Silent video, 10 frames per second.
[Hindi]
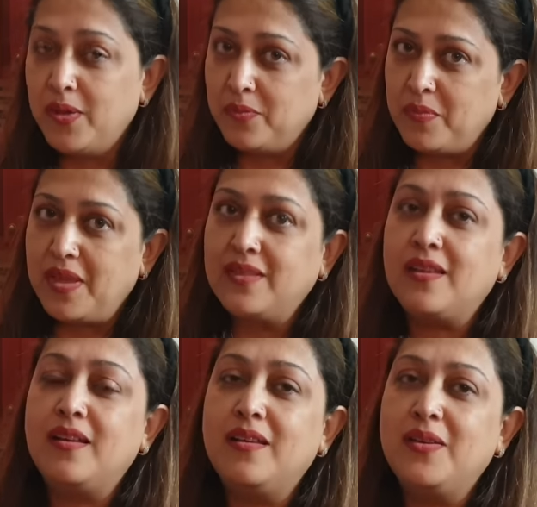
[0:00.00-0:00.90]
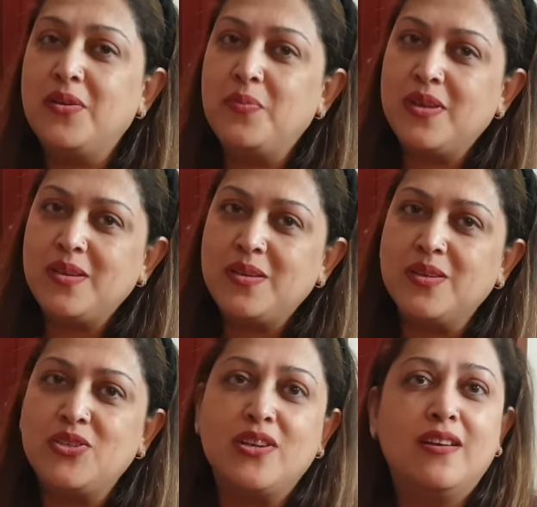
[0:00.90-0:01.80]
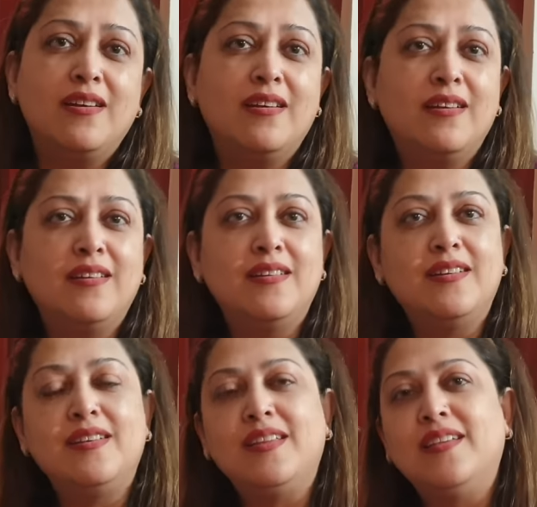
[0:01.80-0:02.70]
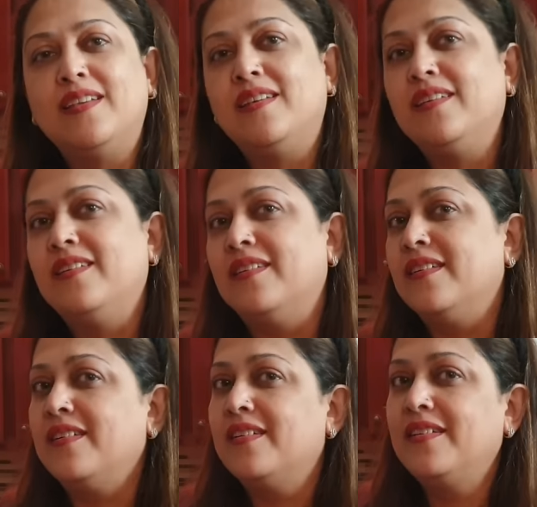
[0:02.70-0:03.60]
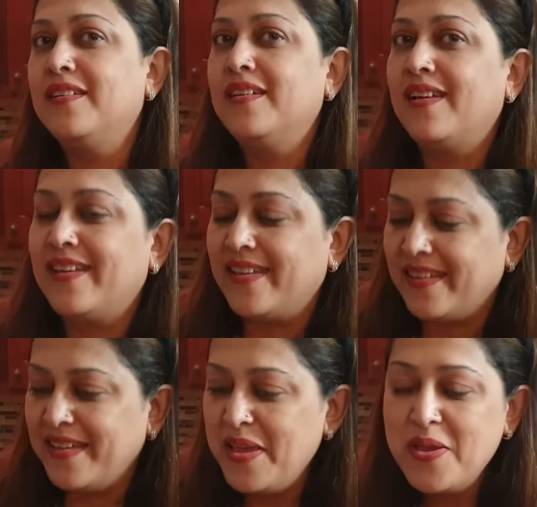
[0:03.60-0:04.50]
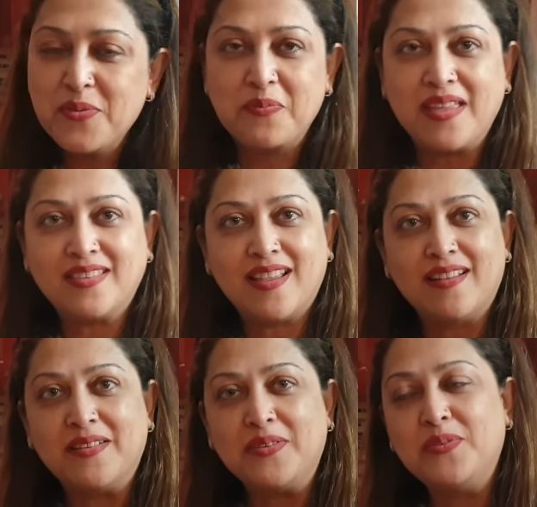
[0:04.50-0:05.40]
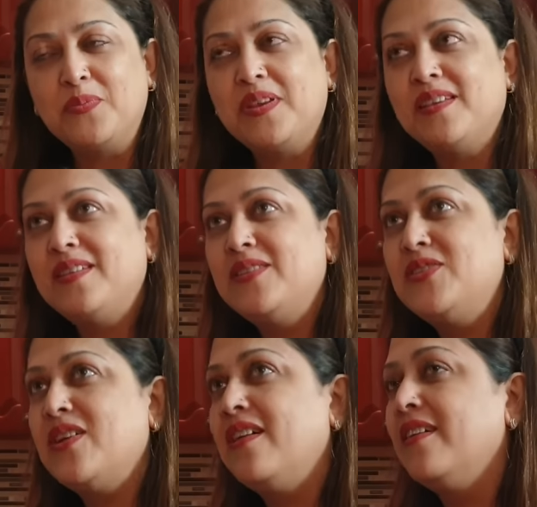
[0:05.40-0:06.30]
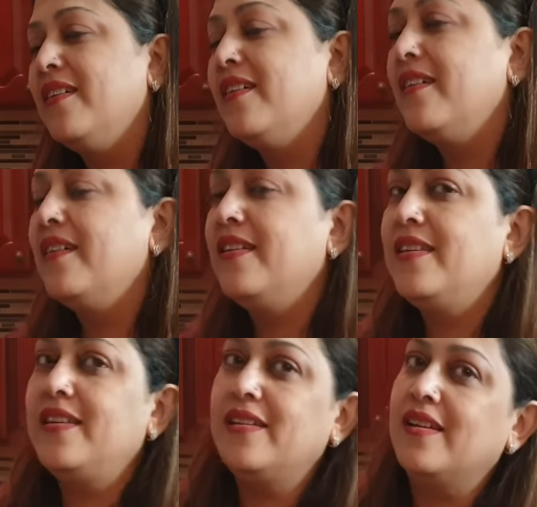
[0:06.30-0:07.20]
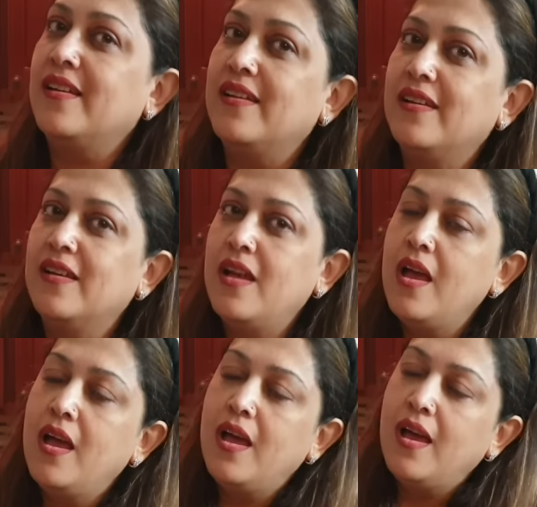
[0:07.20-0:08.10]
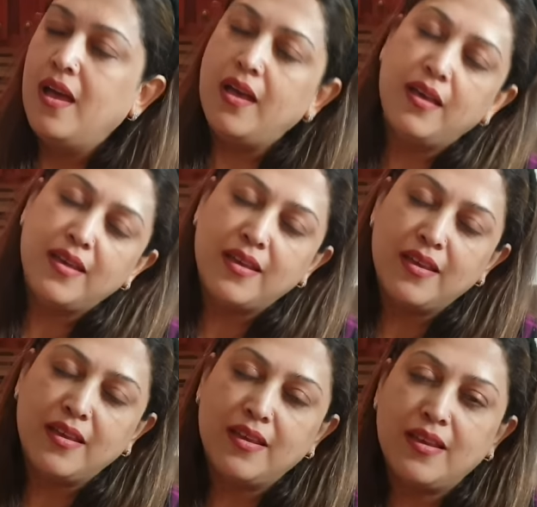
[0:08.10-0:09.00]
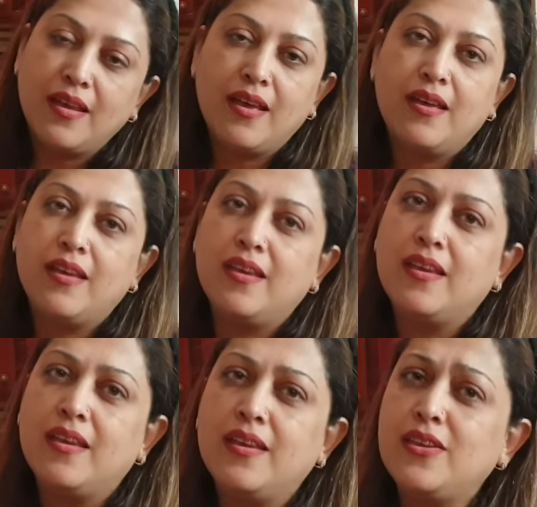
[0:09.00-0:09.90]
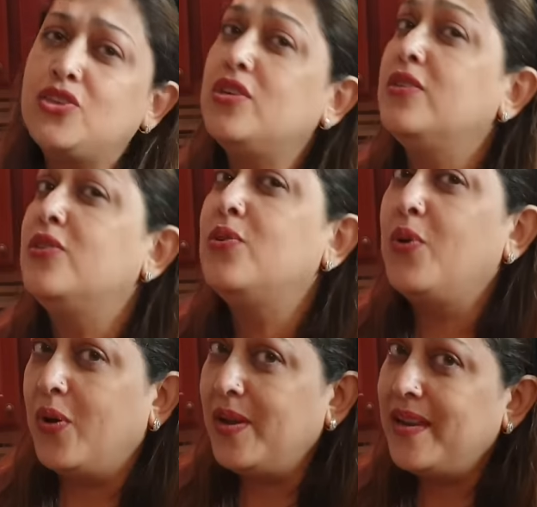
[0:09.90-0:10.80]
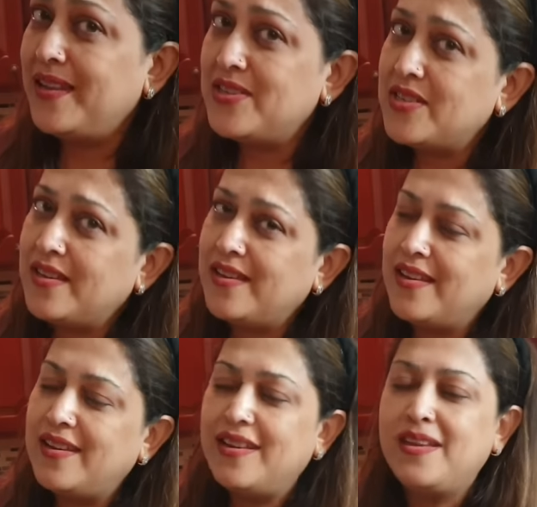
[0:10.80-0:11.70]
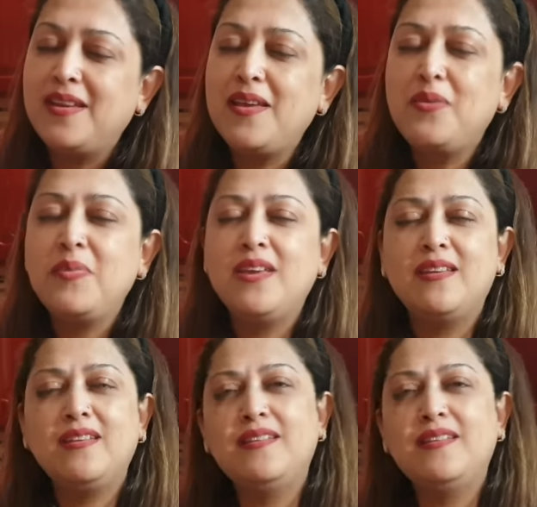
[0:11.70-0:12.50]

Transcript: मैं था मर जान हाय मैं था मर जानिया हाय हाय जदों हौले जे अले ने मेरा